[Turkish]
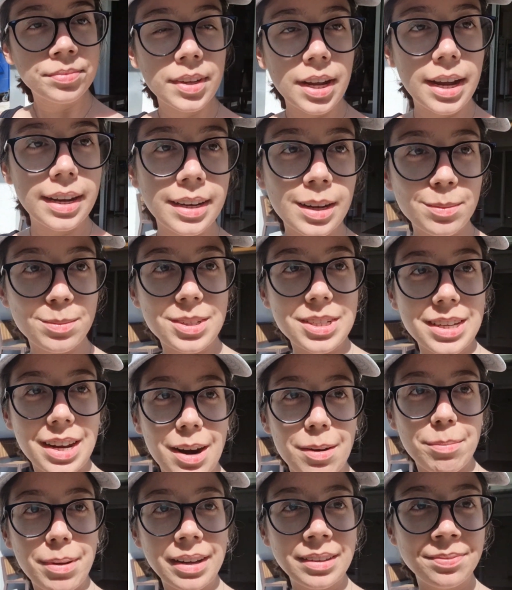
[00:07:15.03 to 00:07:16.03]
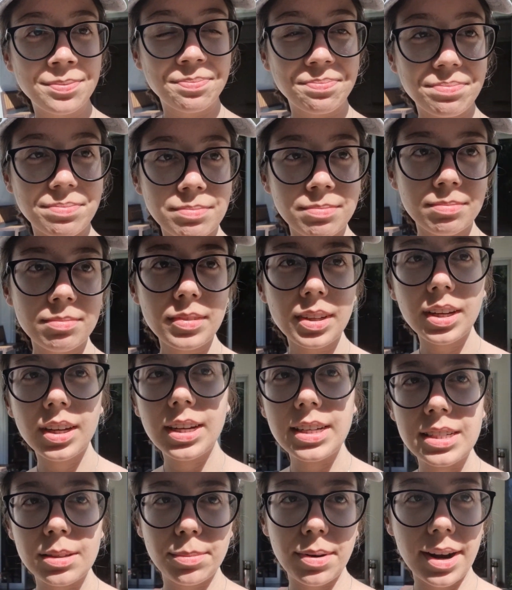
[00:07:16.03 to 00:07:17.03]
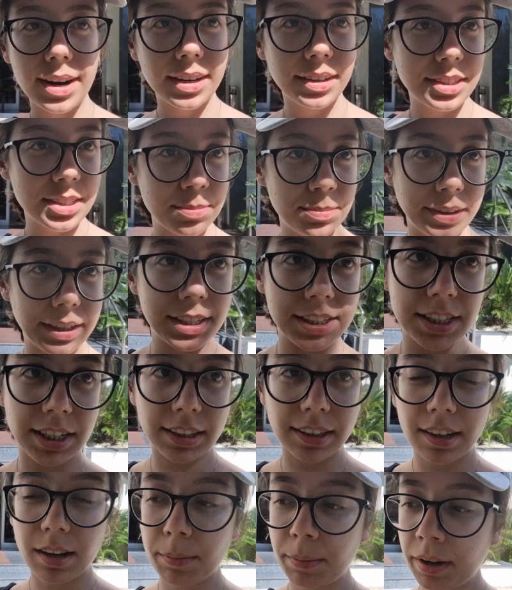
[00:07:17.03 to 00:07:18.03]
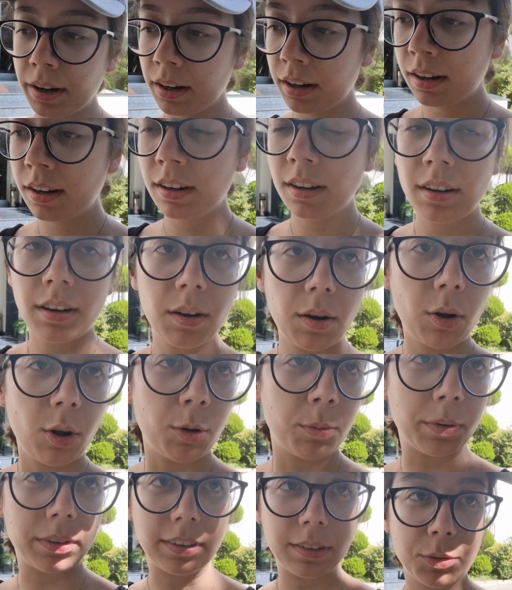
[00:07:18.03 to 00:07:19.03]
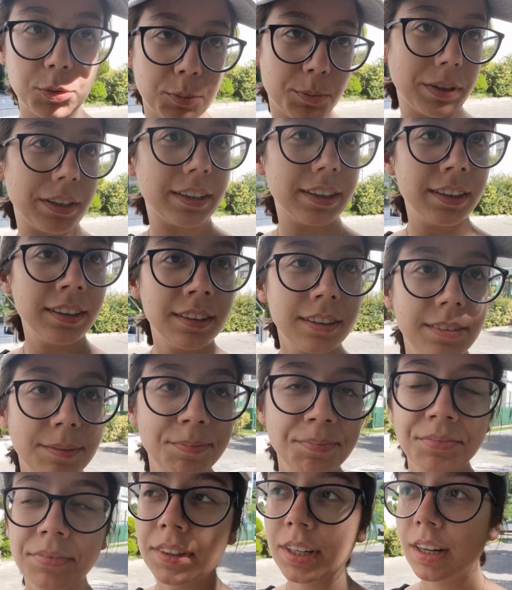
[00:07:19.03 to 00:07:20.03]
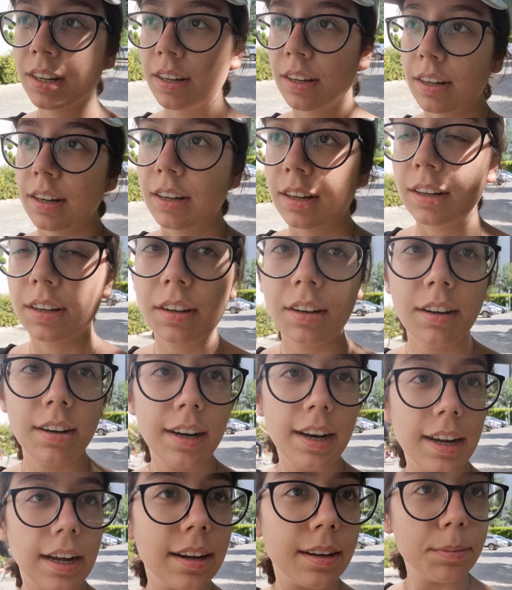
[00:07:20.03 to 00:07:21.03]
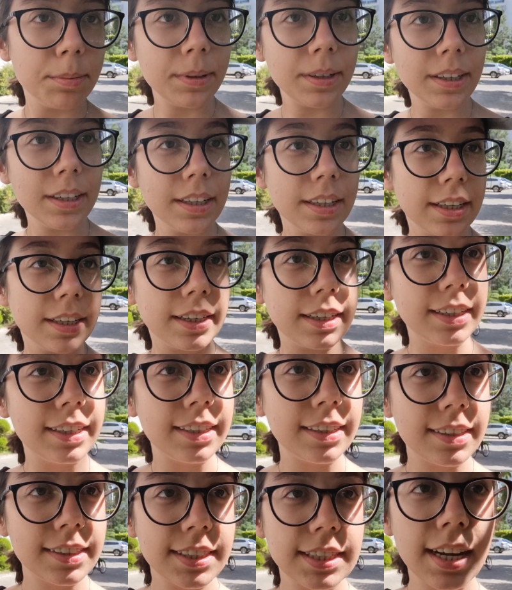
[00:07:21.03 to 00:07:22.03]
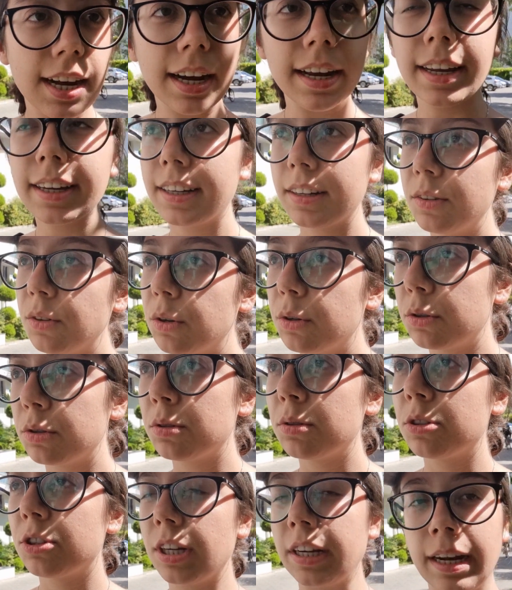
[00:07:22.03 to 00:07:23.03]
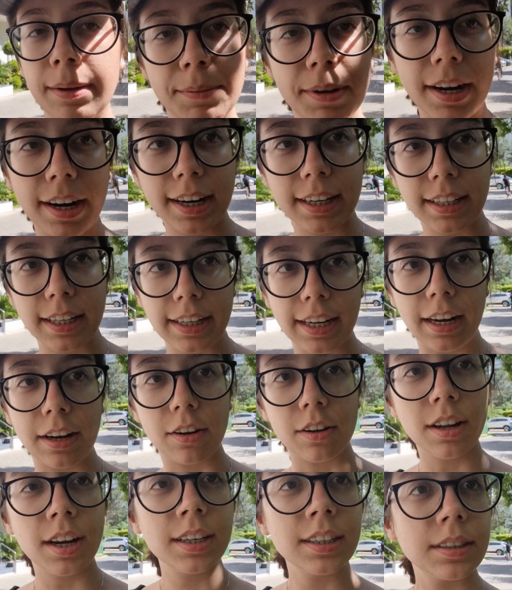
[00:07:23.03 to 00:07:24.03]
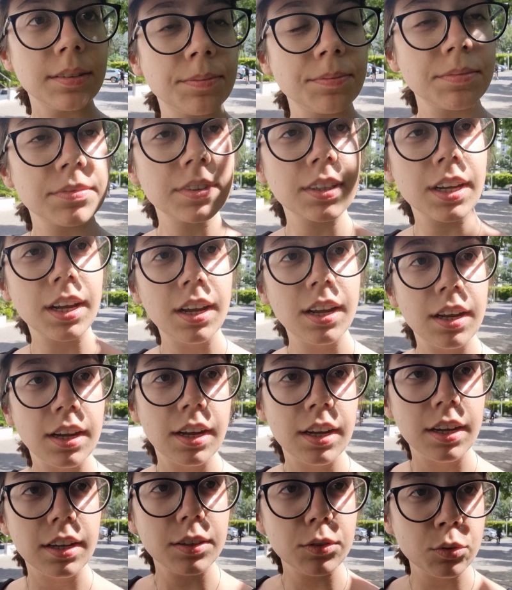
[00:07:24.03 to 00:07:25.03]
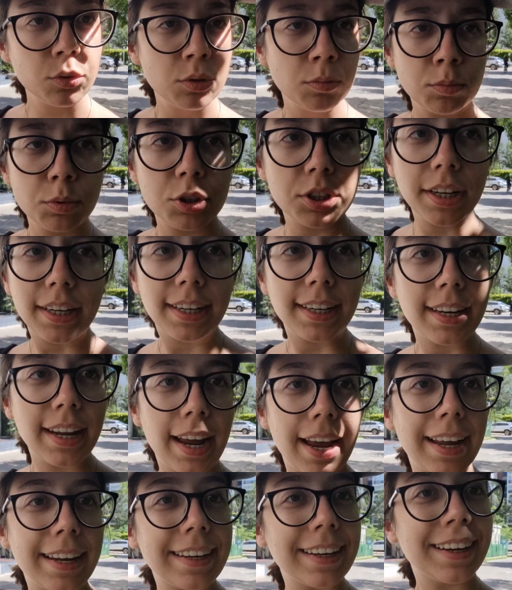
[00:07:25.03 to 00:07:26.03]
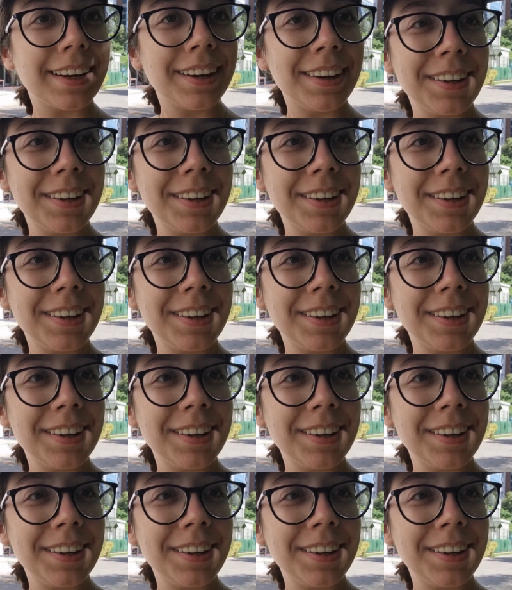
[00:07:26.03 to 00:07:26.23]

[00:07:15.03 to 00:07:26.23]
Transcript: Annem Çınar ben. Aslında bir arkadaşımla gidecektik ama olmadı, uymadı. Öyle bir e, sahaya gidiyoruz. Annemler arkadan geliyorlar. Durum bu şekilde yani.